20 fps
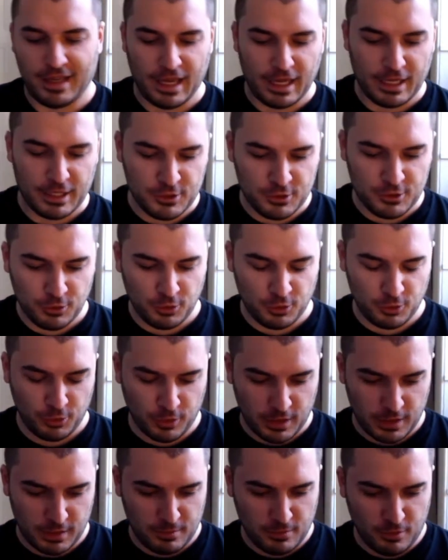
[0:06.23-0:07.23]
Enzo
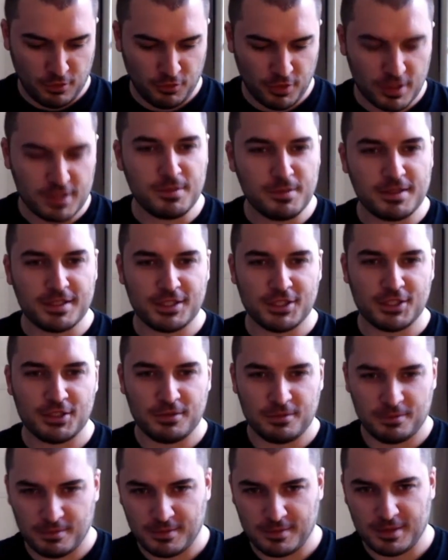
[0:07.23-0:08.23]
Honoré m'envoie ce
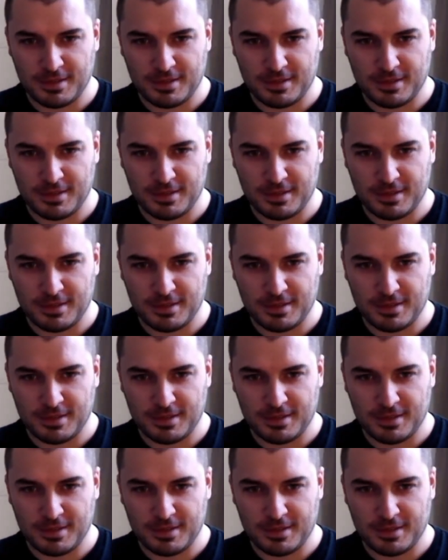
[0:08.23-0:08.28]
message.